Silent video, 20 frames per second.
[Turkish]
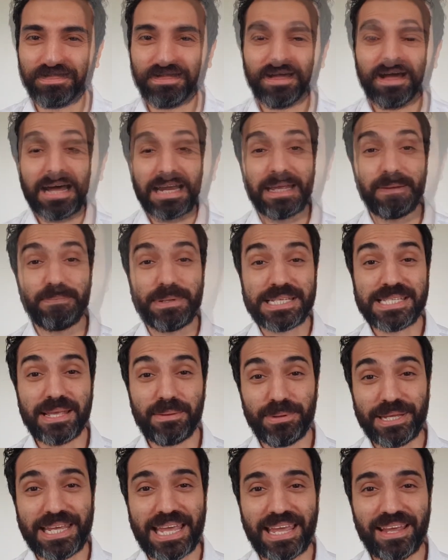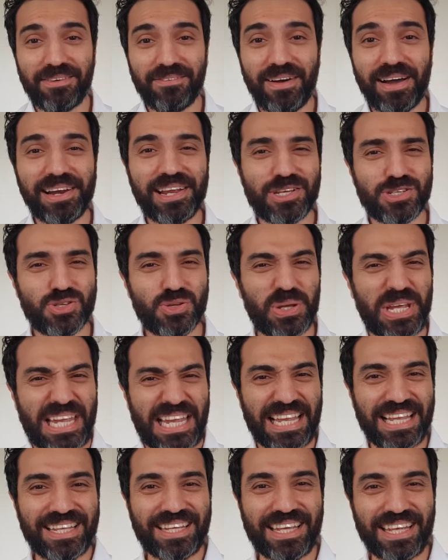Hani bizde bir geyik var ya suya
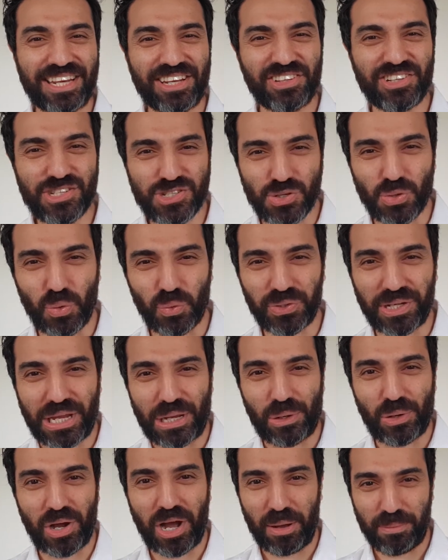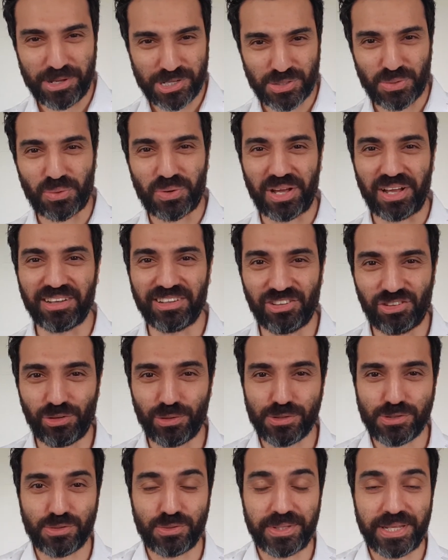ilk girince soğuk geliyor ama sonra
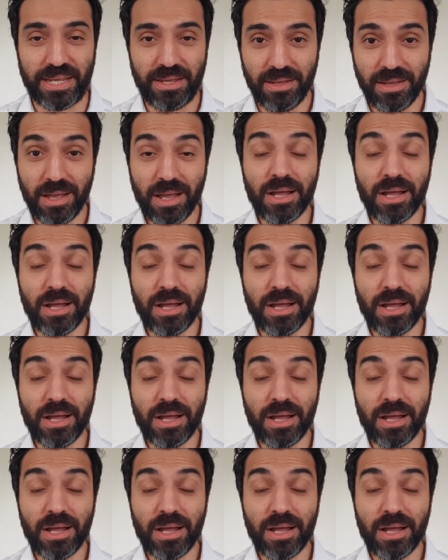alışıyorsun diye.